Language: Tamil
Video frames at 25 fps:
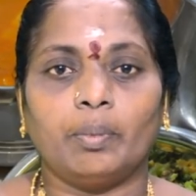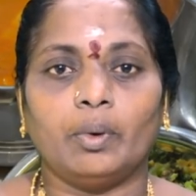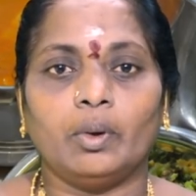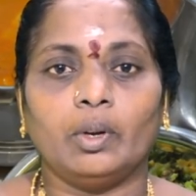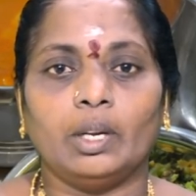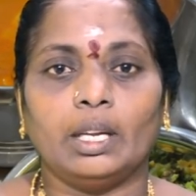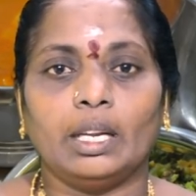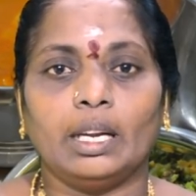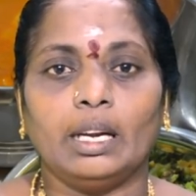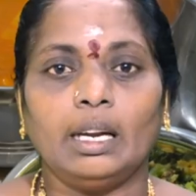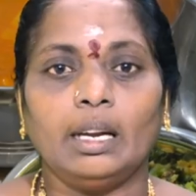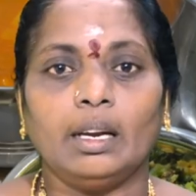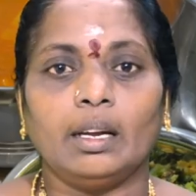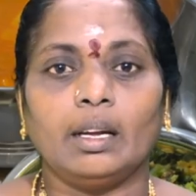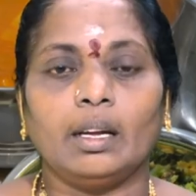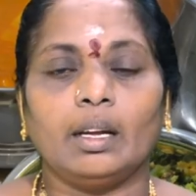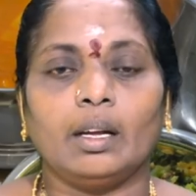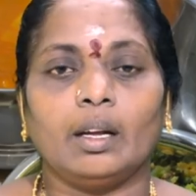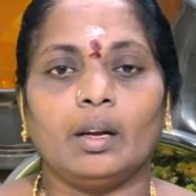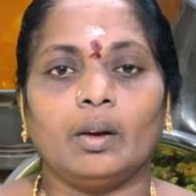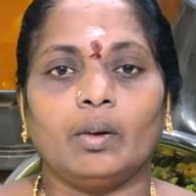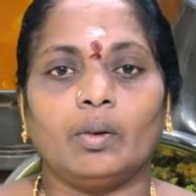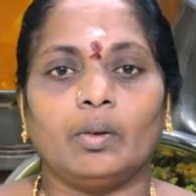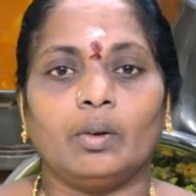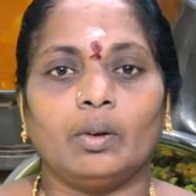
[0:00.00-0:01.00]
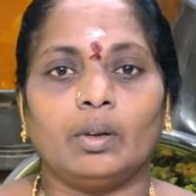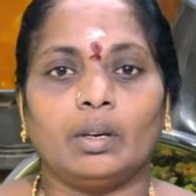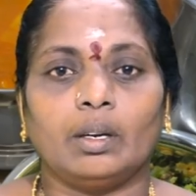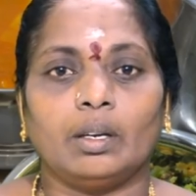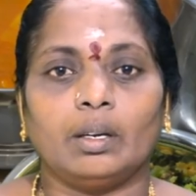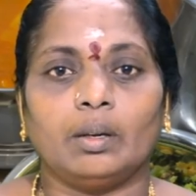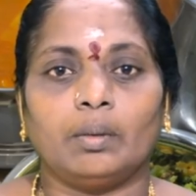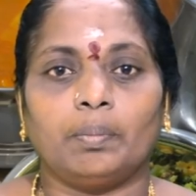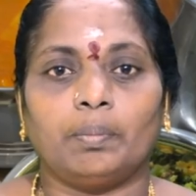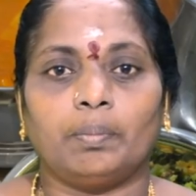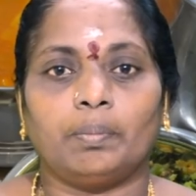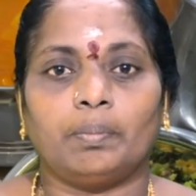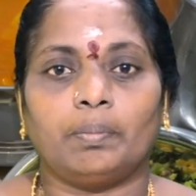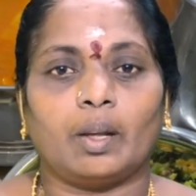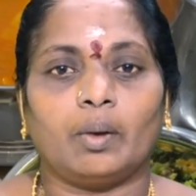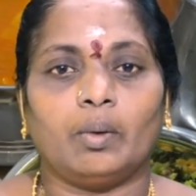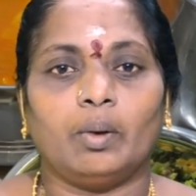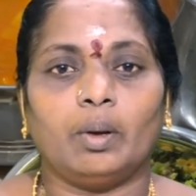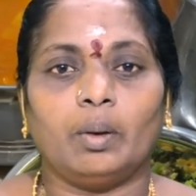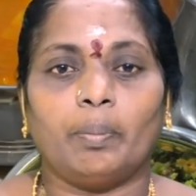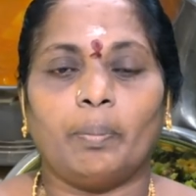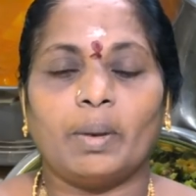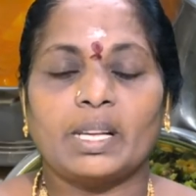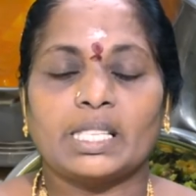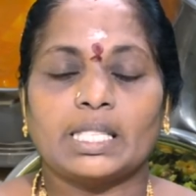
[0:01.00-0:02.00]
பொரியல் ஒரு
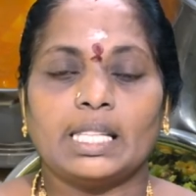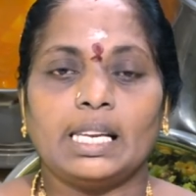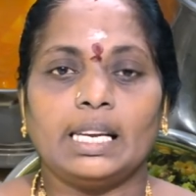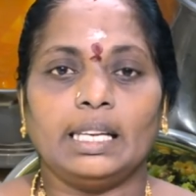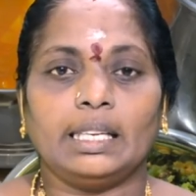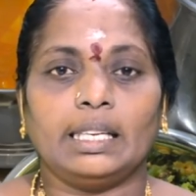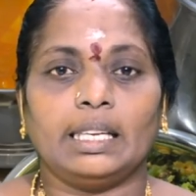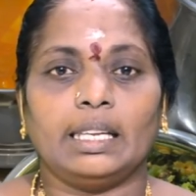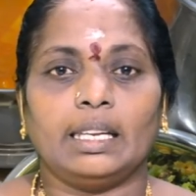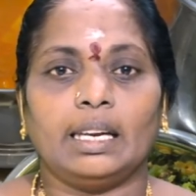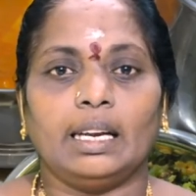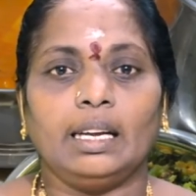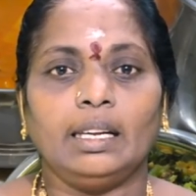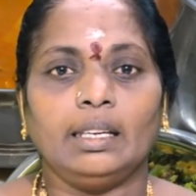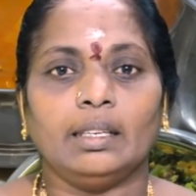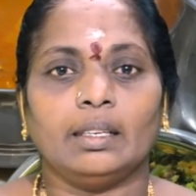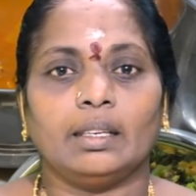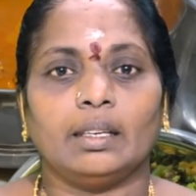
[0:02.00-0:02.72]
ஒரு பசலைக்கீரை